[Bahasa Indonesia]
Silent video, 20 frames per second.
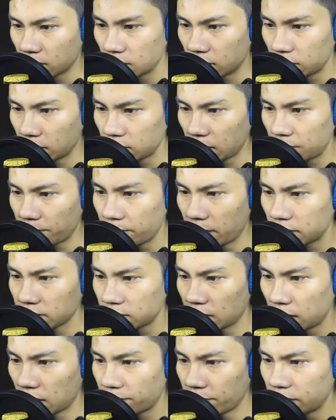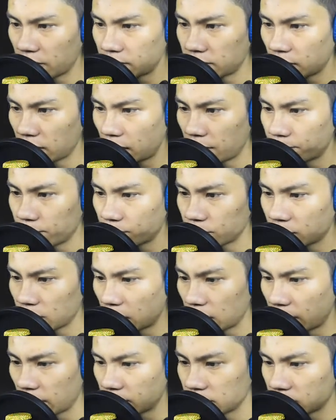Dia tampak sedang menyisir
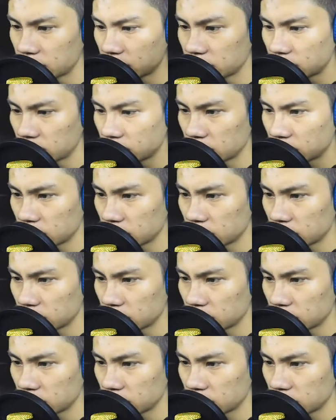rambutnya, guys.